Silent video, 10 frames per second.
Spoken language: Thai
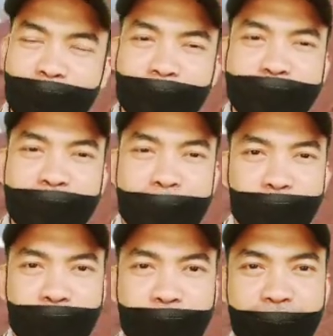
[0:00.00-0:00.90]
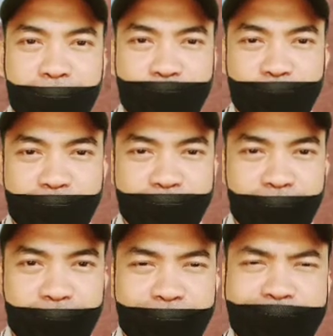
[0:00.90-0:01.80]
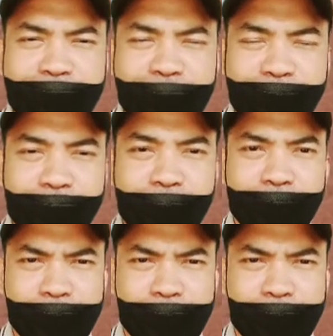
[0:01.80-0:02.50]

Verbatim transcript: ไปร้านเทียนชัยเกษตรเลย สาบานใน